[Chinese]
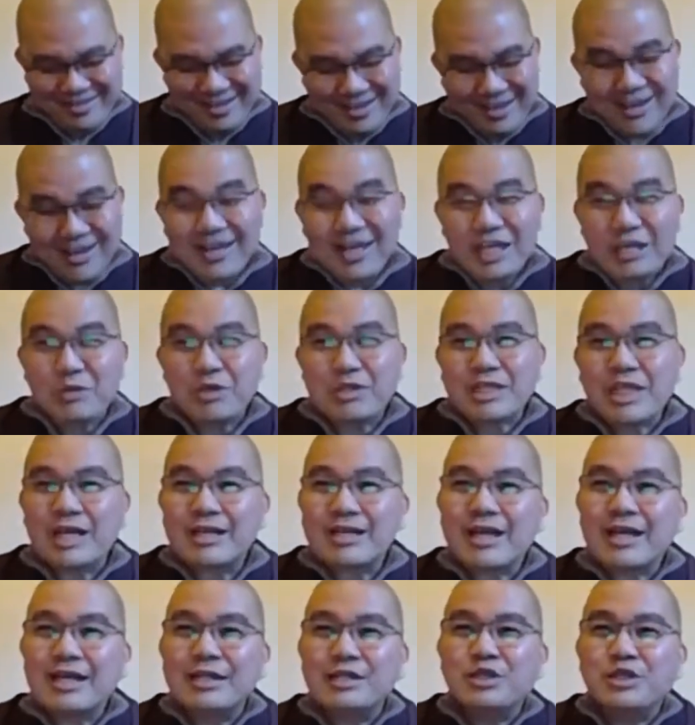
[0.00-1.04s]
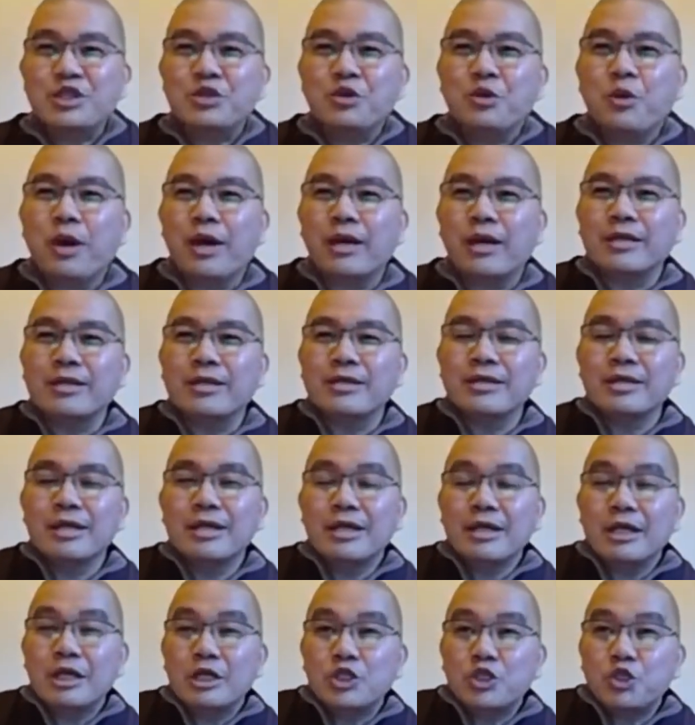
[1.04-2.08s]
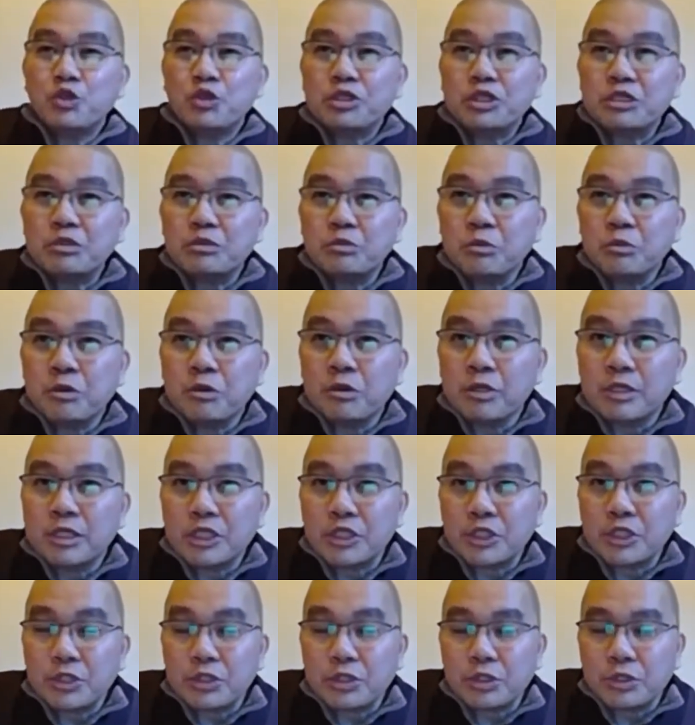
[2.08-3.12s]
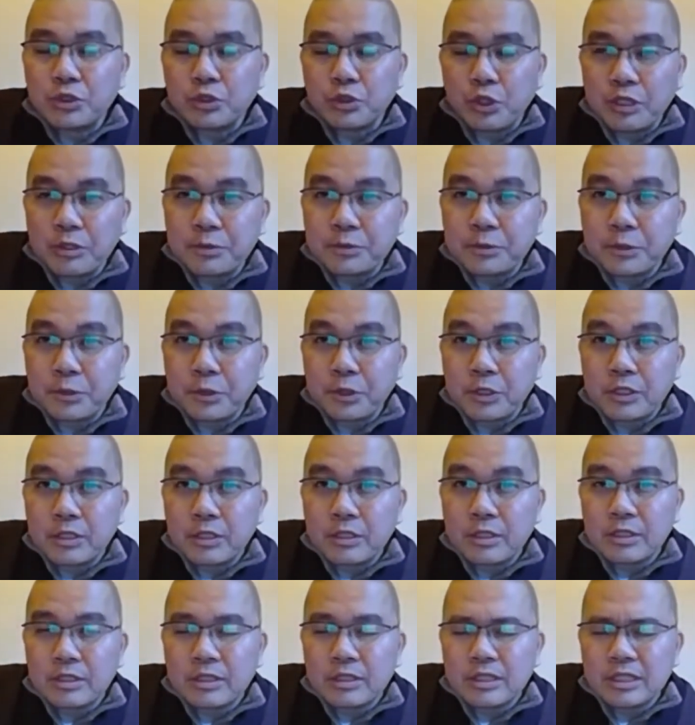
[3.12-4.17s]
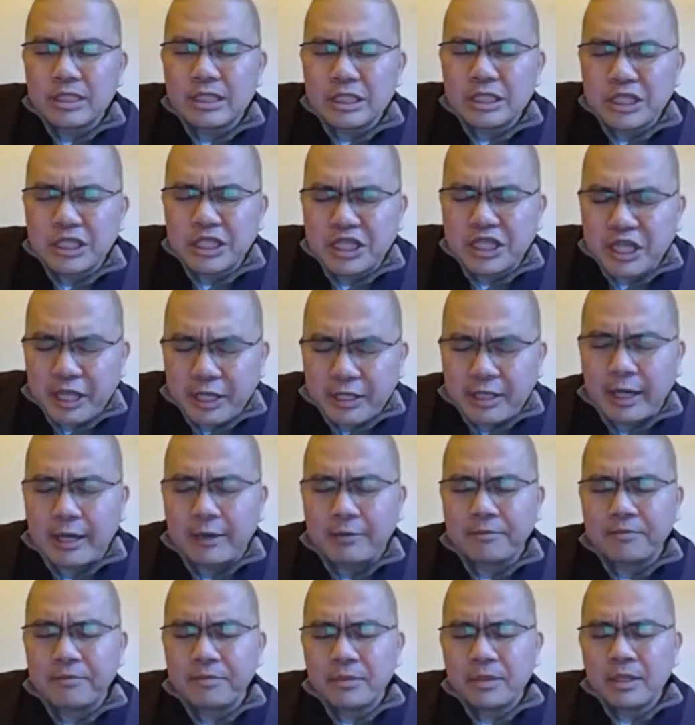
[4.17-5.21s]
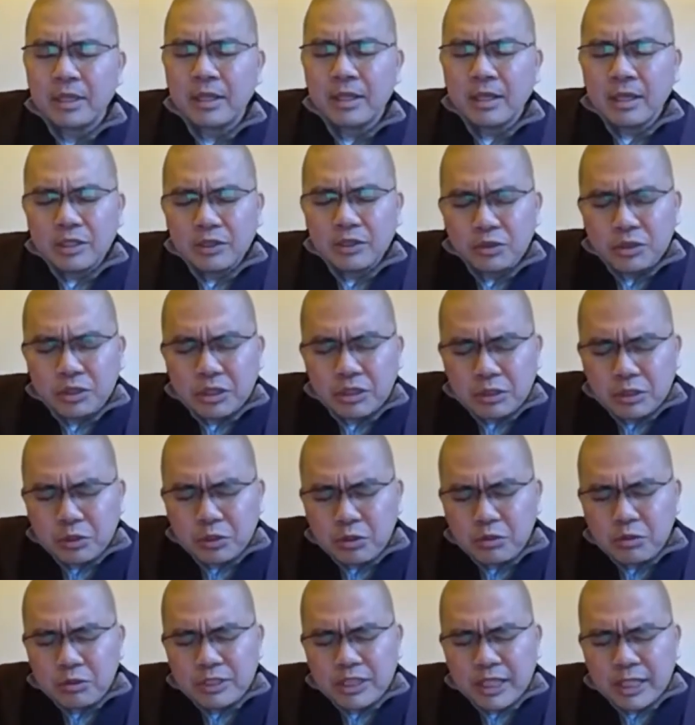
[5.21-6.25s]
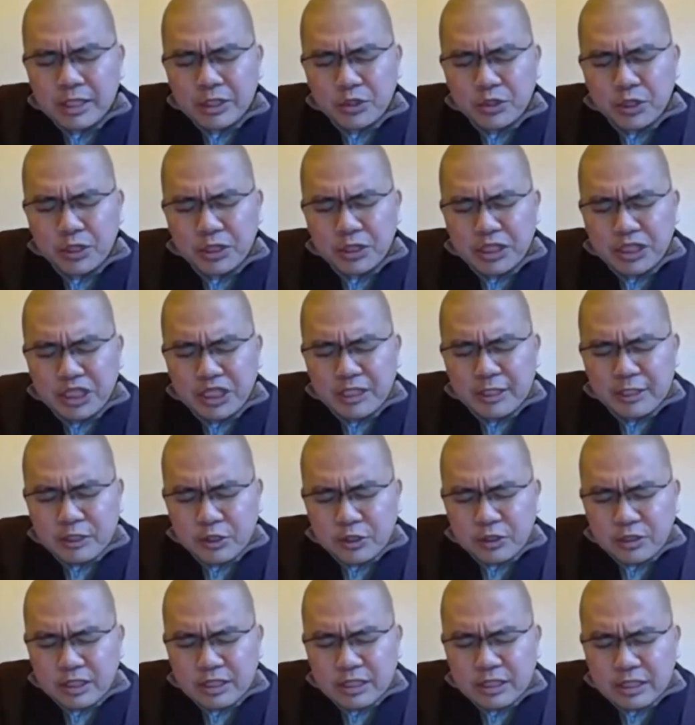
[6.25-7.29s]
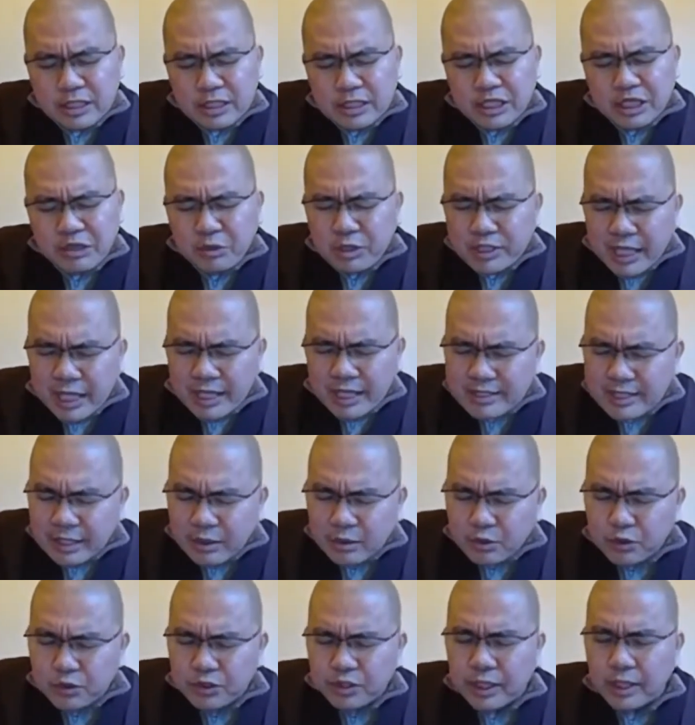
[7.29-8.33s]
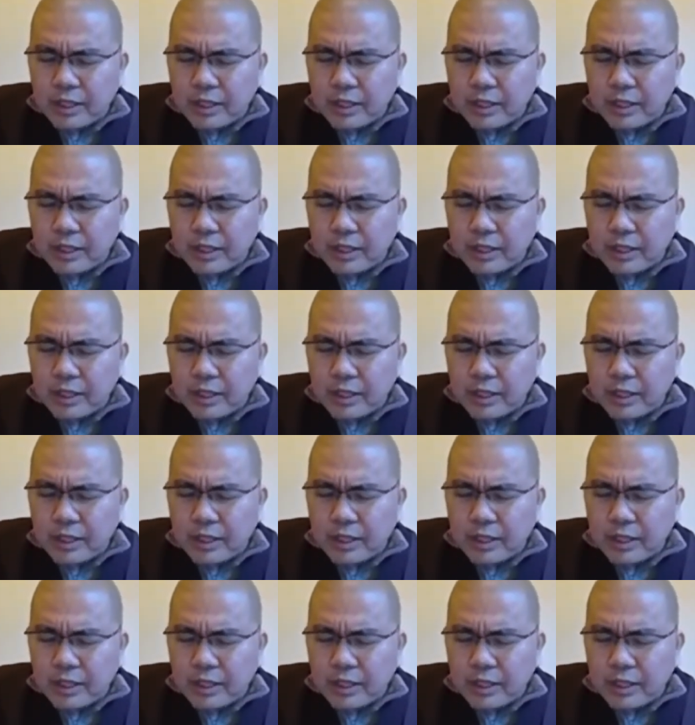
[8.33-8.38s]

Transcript: 因为他那一句话呢，就是我学佛之前呐，就是说我在学净宗的之前，我常常问呢，